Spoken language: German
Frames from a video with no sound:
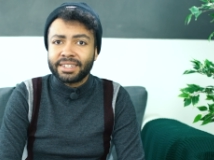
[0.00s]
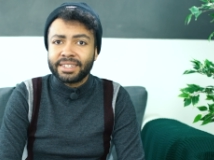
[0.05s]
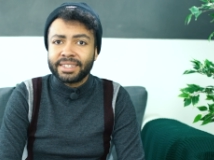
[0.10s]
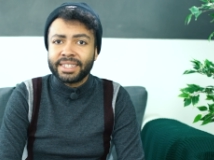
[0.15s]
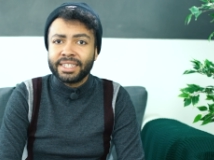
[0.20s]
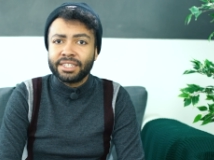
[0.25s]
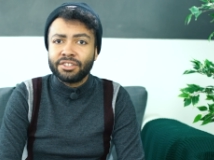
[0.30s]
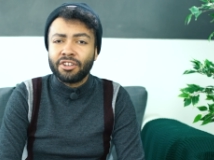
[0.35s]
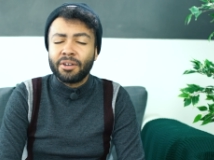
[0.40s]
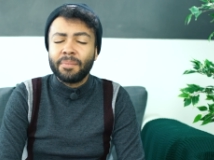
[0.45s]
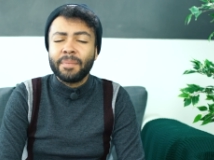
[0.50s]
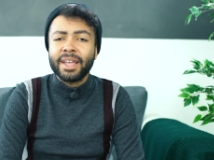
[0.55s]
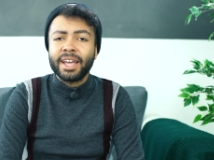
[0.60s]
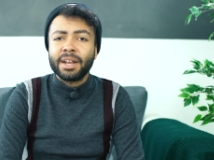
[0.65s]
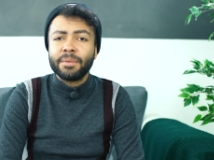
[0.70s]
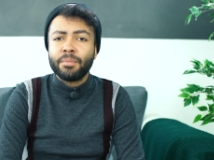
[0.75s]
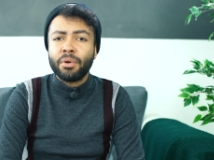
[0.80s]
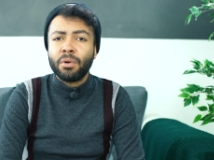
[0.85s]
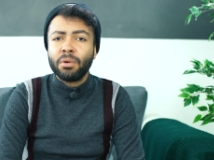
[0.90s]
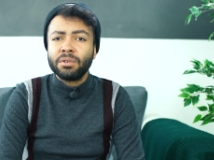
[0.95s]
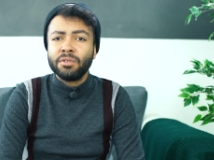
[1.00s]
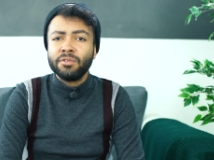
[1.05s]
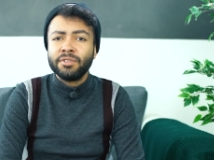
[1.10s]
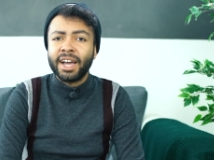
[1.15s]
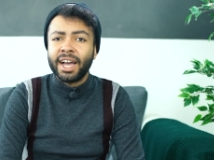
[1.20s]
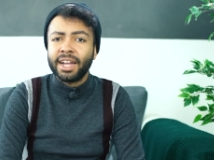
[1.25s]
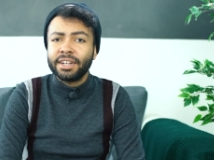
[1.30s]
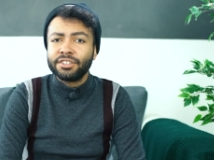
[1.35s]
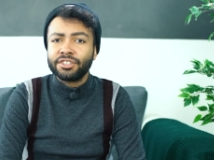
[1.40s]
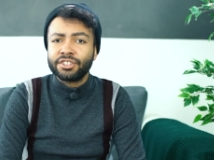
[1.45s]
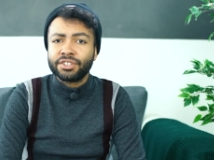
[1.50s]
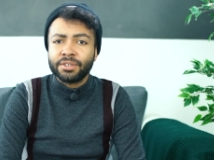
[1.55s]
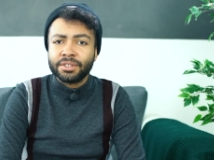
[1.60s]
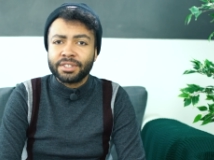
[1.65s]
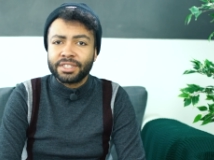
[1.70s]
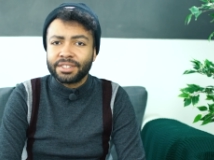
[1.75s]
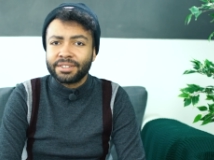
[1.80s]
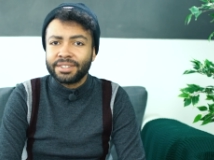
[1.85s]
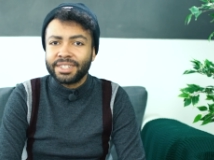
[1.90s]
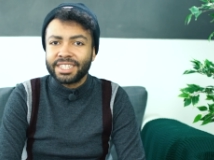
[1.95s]
da geht noch mehr in puncto
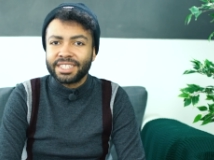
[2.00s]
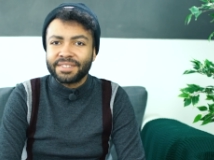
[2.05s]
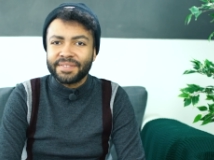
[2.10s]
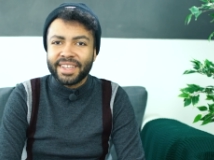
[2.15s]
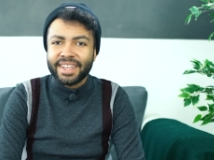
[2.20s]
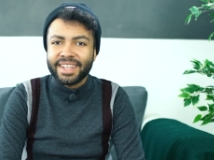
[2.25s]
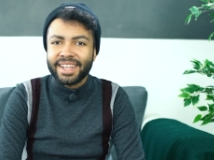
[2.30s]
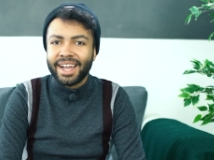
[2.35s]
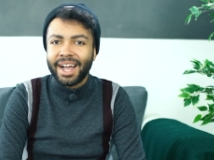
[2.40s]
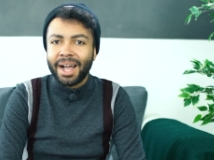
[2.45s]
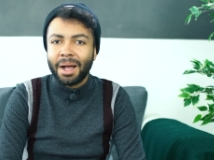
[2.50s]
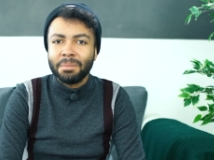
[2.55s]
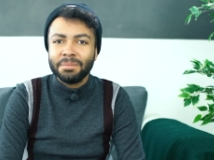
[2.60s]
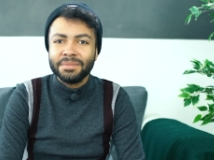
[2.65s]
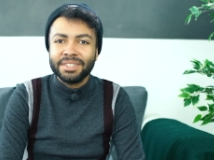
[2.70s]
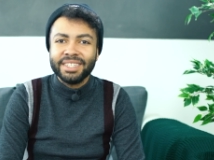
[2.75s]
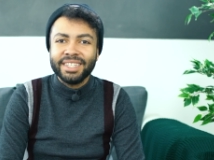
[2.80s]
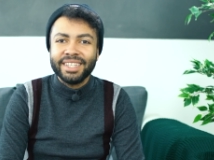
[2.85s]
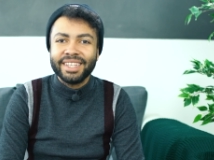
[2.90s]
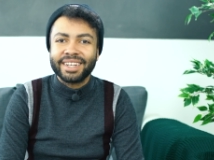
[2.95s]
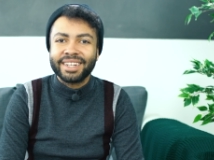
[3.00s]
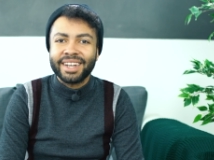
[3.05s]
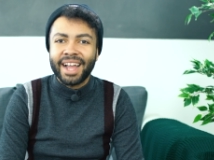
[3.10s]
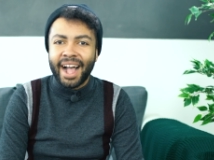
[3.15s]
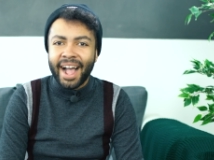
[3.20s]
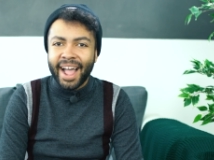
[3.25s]
Datenschutz und deswegen haben sie ihren